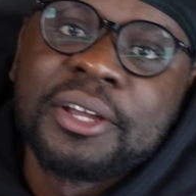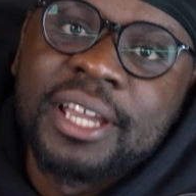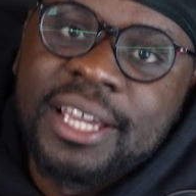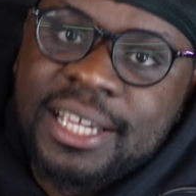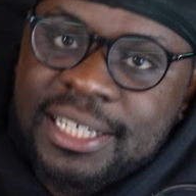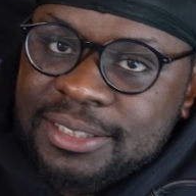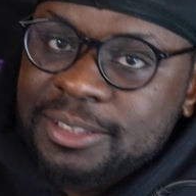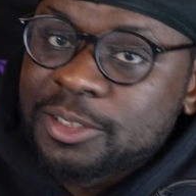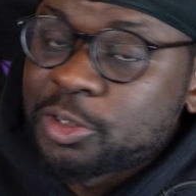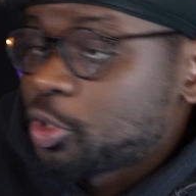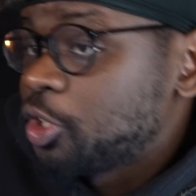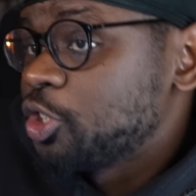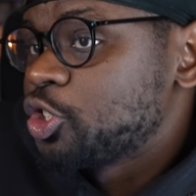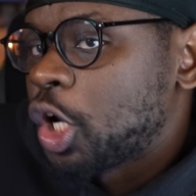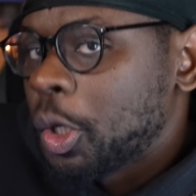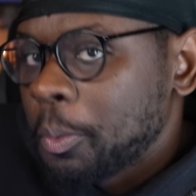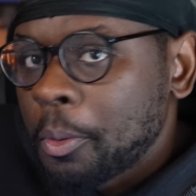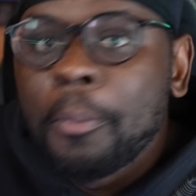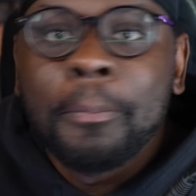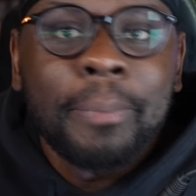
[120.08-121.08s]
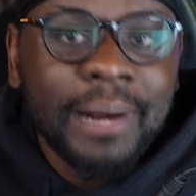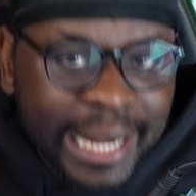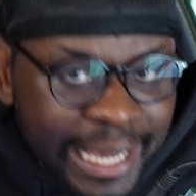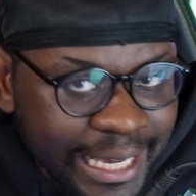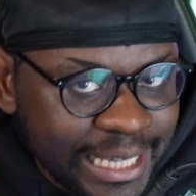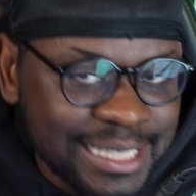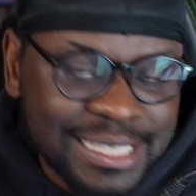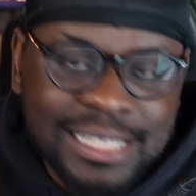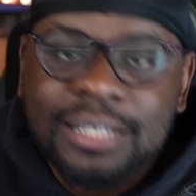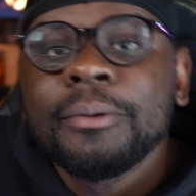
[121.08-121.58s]
Es, es como
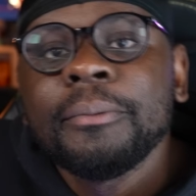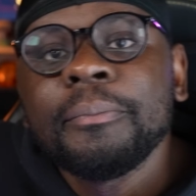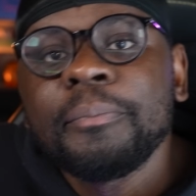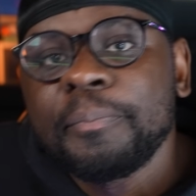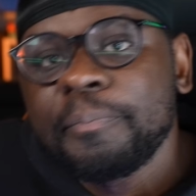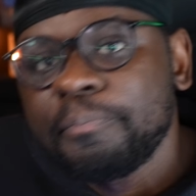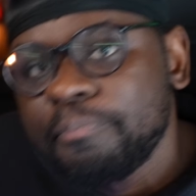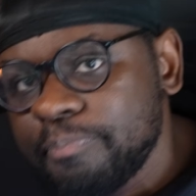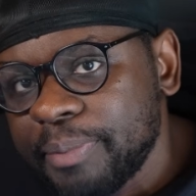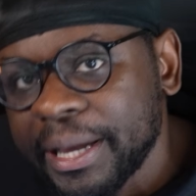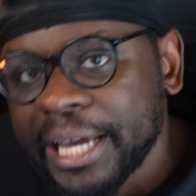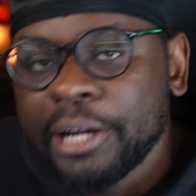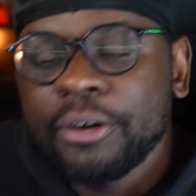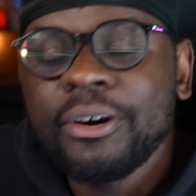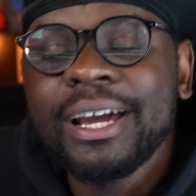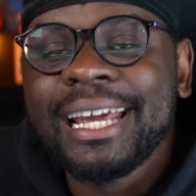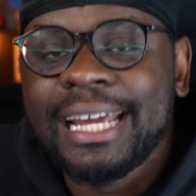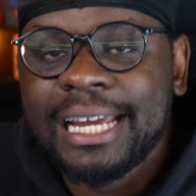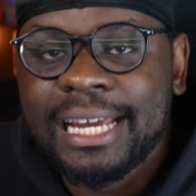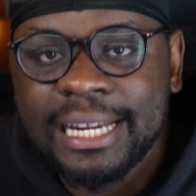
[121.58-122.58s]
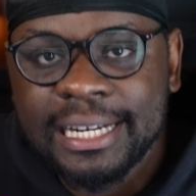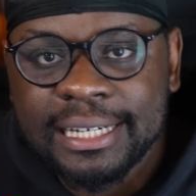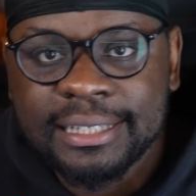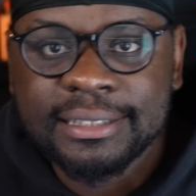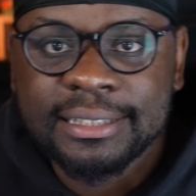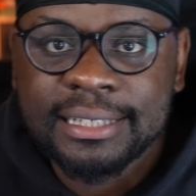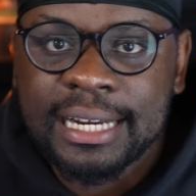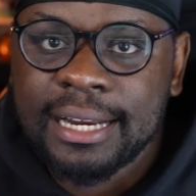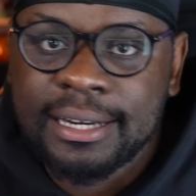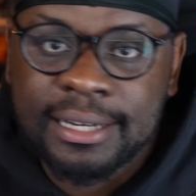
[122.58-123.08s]
Plex, pero
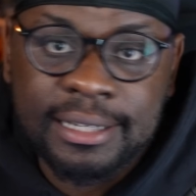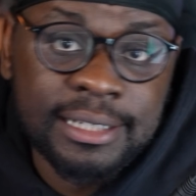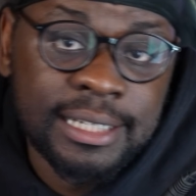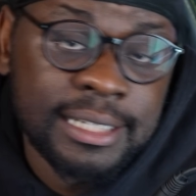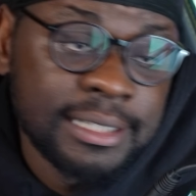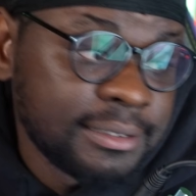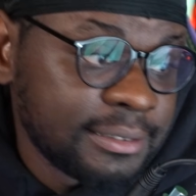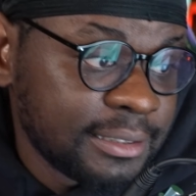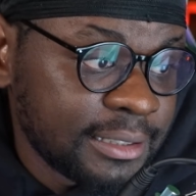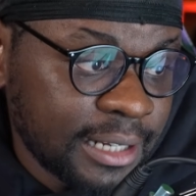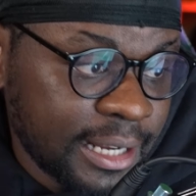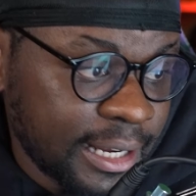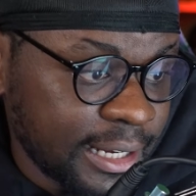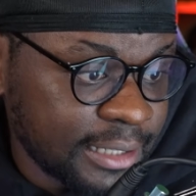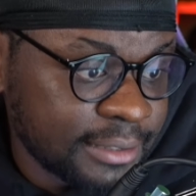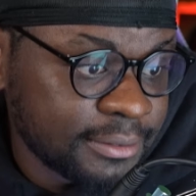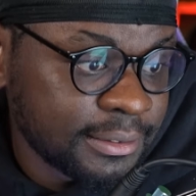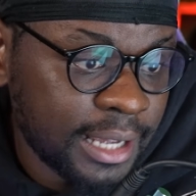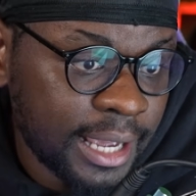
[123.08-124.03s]
en, en, eh,